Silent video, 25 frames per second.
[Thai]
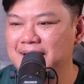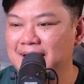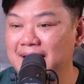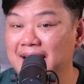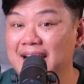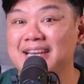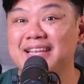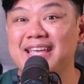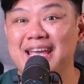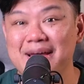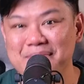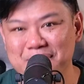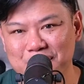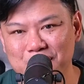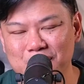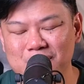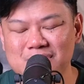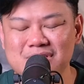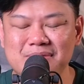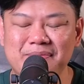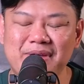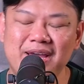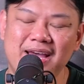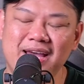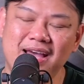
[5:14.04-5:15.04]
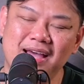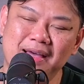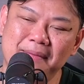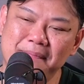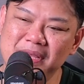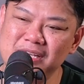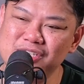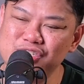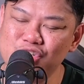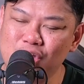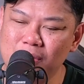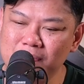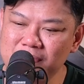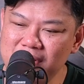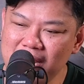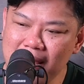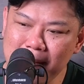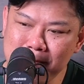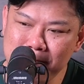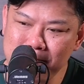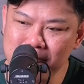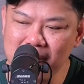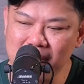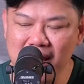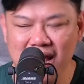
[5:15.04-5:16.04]
เล่นเกมรุกใช่ไหมฮะเป็นจอมทั
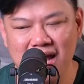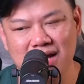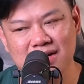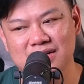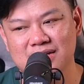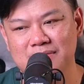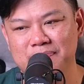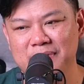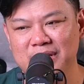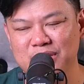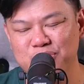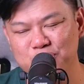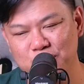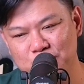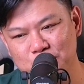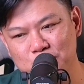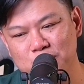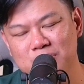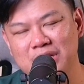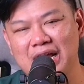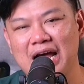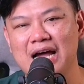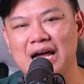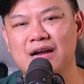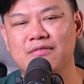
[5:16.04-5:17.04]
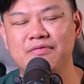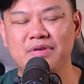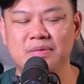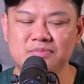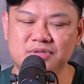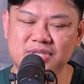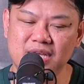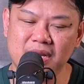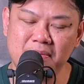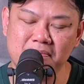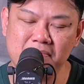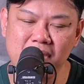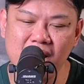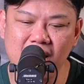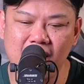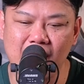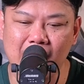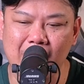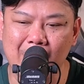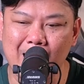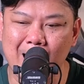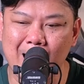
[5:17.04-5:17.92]
พบ้างหรือเป็นตัวรุกทางริมเส้นบ้าง